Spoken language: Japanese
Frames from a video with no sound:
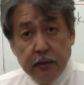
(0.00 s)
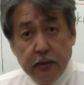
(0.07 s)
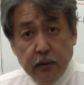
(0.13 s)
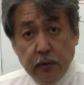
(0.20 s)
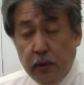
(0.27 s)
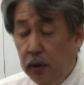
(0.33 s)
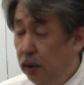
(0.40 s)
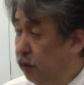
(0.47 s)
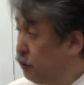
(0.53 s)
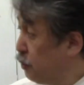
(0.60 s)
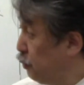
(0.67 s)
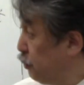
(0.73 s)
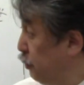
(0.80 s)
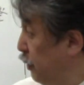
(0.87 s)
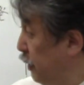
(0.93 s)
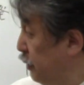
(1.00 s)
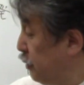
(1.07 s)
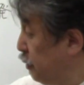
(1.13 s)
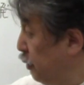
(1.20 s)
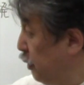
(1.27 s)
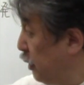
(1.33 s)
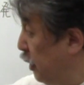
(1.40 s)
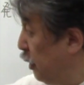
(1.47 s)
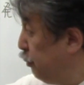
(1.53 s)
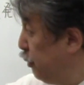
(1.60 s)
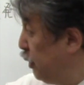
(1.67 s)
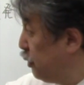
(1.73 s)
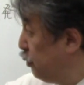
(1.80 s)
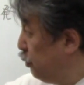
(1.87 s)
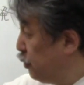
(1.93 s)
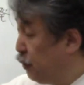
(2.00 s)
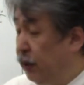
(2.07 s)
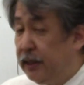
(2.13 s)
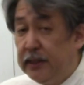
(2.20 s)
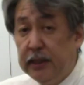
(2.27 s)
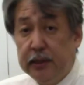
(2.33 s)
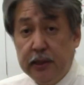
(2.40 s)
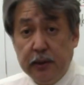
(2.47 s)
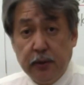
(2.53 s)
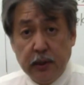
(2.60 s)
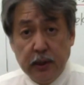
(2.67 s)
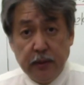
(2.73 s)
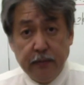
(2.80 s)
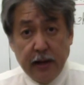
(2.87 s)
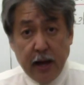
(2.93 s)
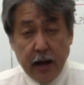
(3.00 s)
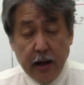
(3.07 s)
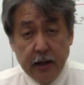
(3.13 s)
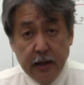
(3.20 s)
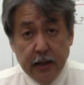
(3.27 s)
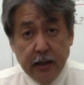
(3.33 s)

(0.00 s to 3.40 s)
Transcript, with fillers: その食塩水から水を蒸発させた時には